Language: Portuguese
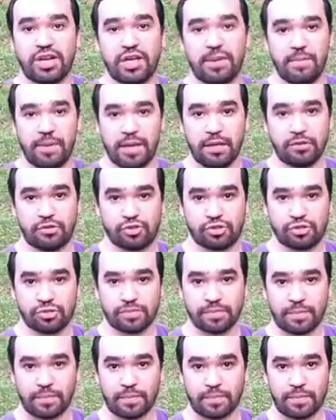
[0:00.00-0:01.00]
elementos.
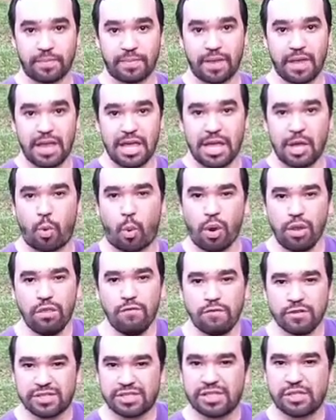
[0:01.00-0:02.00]
E quando
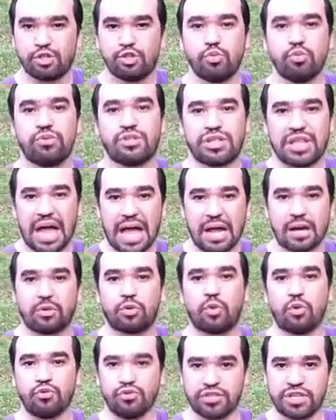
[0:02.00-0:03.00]
você juntar
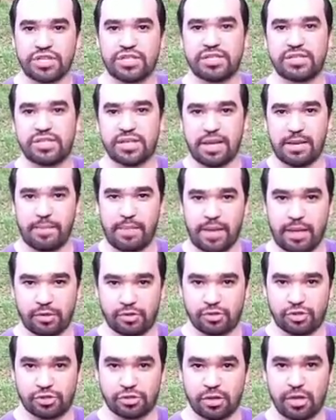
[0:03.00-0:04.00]
todos esses
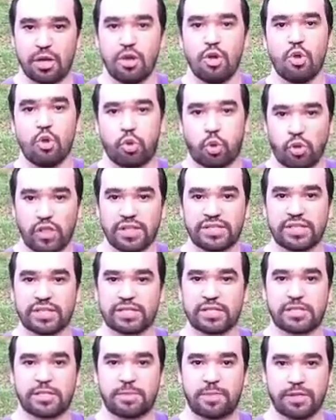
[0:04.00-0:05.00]
elementos, todas
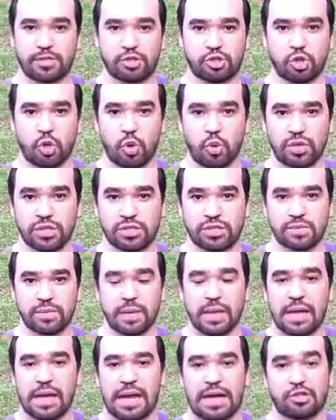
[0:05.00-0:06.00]
essas pessoas,
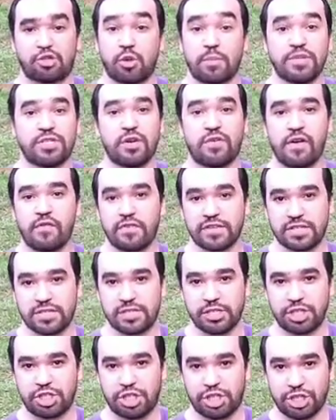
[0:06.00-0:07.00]
a sua missão vai fazer
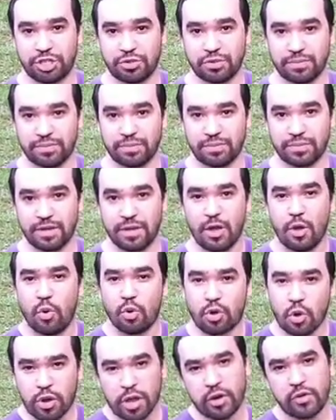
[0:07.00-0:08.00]
sentido. O
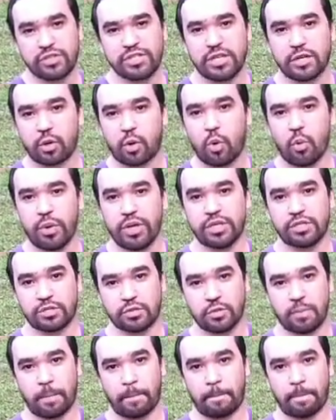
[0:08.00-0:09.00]
que eu quero dizer com
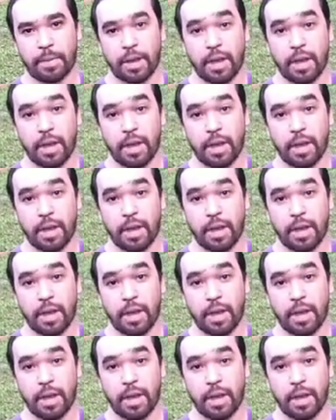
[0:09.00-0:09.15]
isso?